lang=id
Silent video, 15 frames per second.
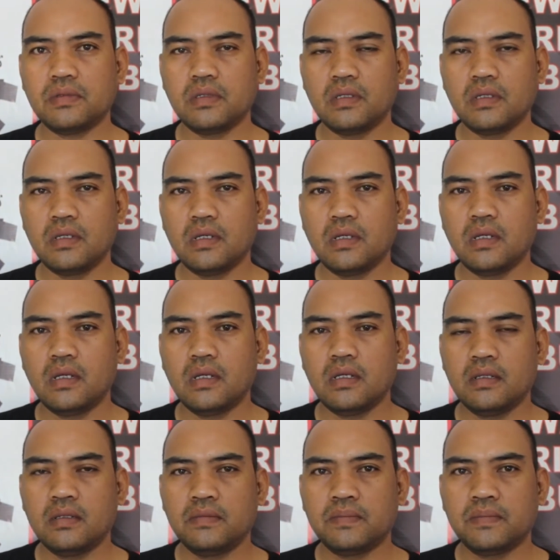Hmm
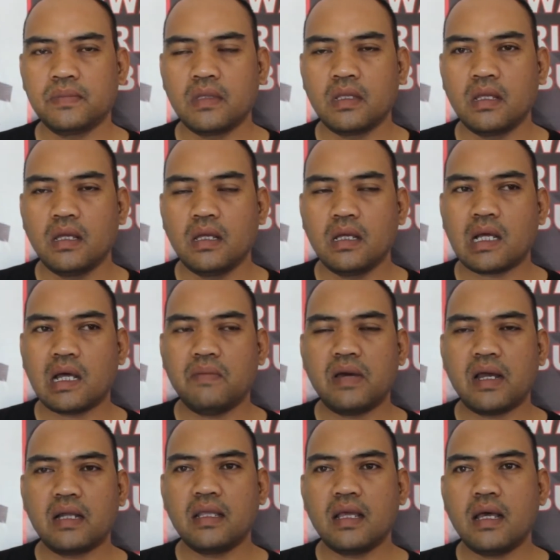kondisinya gimana pak?
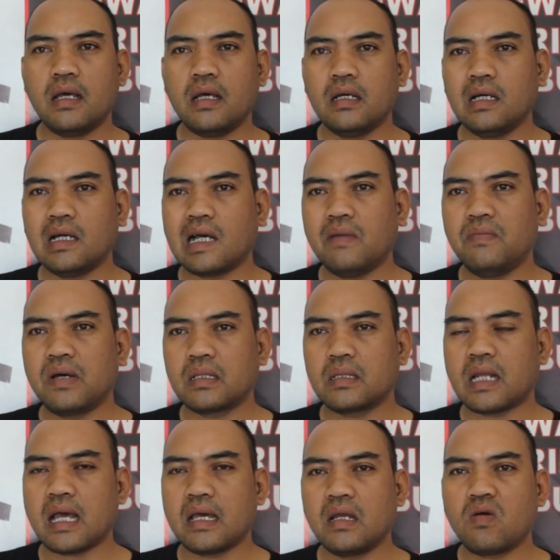Kabarnya uh, kabar
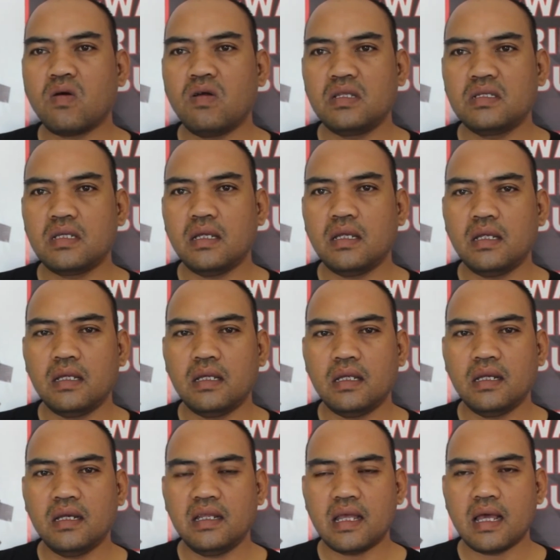terakhir kondisi
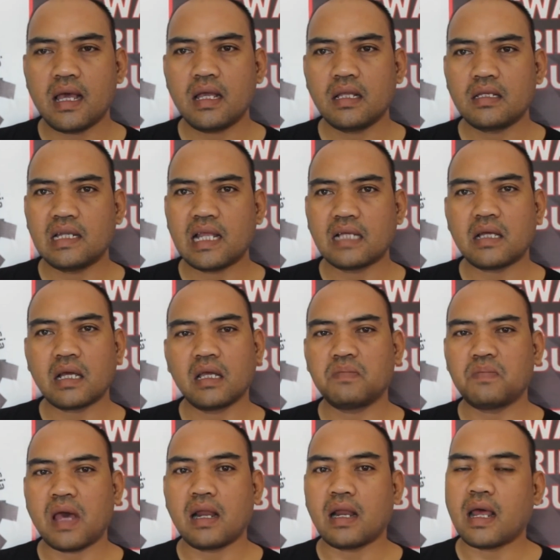dia sudah sakit
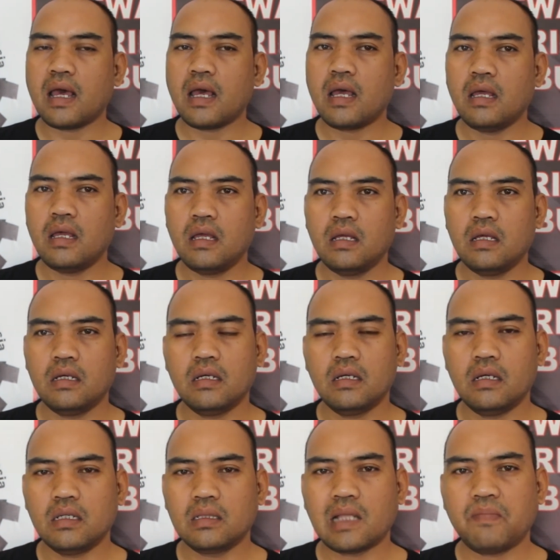parah,
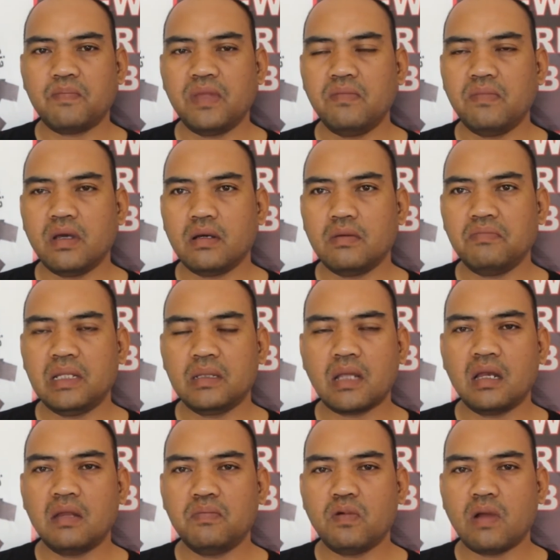uh, tapi
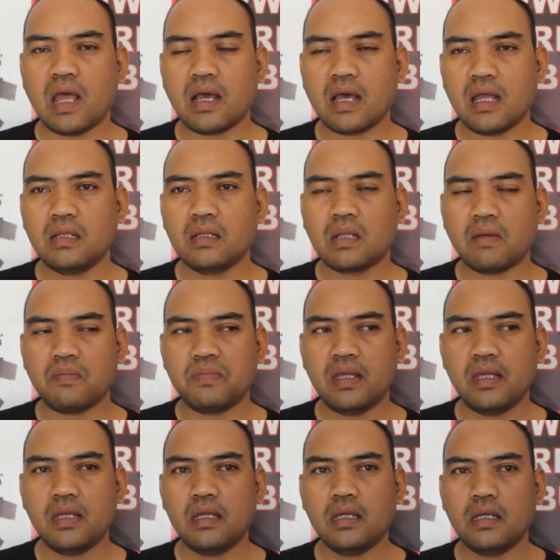minta dipulangkan,
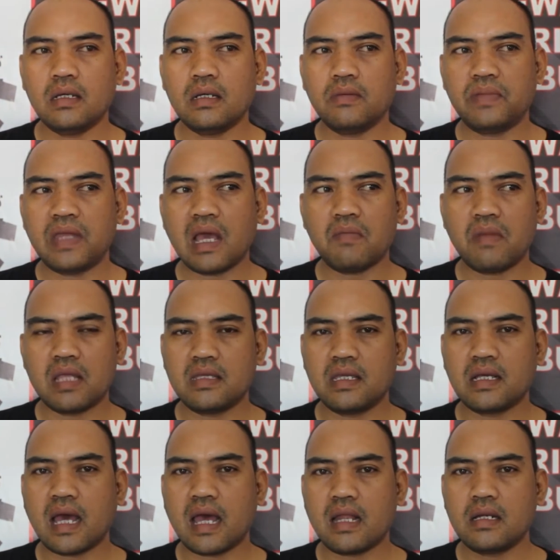tetapi pihak
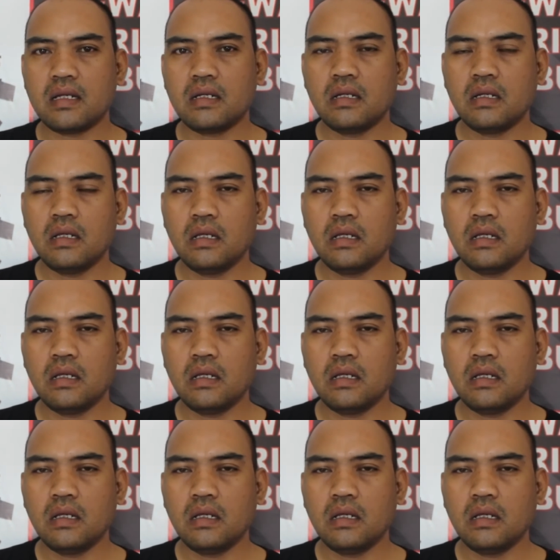majikan